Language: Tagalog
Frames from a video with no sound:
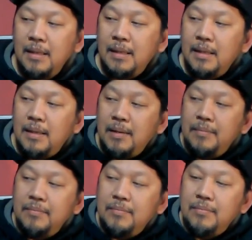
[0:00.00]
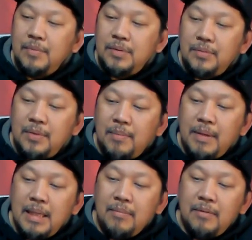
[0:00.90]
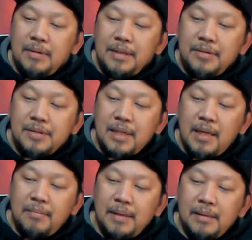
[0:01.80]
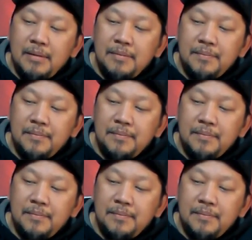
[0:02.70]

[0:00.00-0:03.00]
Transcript: um, itong available dito sa amin,